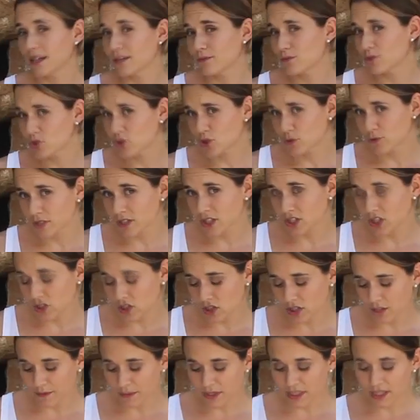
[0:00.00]
Tenemos dos
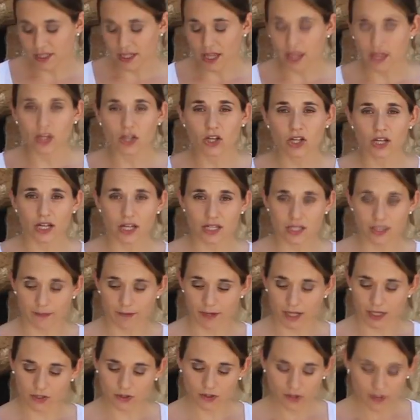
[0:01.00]
versiones de presentación,
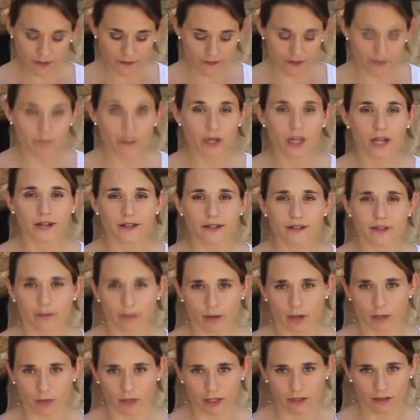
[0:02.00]
esta para toda la
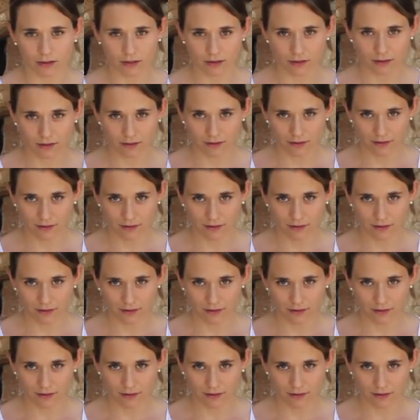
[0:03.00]
familia y esta para mí.